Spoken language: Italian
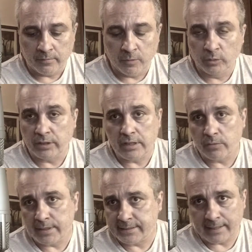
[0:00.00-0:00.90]
Molti di
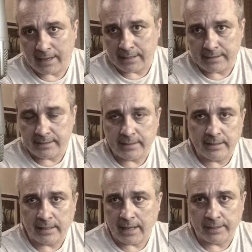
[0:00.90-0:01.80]
questa
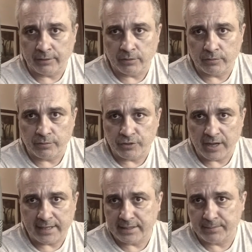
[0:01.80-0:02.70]
analisi l'hanno
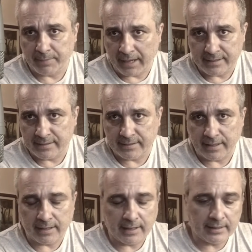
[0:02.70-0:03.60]
già
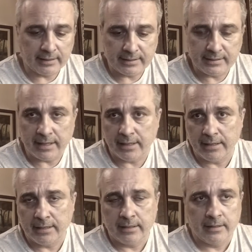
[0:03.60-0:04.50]
espressa, anche
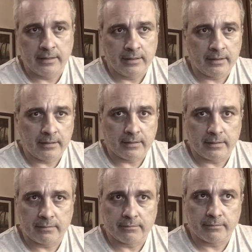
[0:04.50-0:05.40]
se eh,
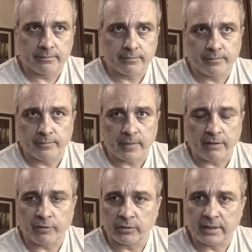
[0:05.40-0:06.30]
a
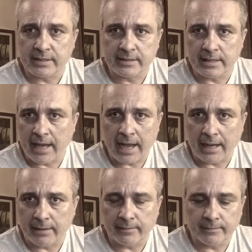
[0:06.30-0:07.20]
volte si
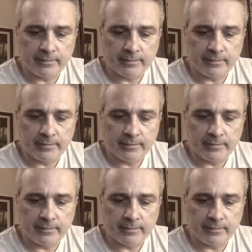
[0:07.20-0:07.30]
ha,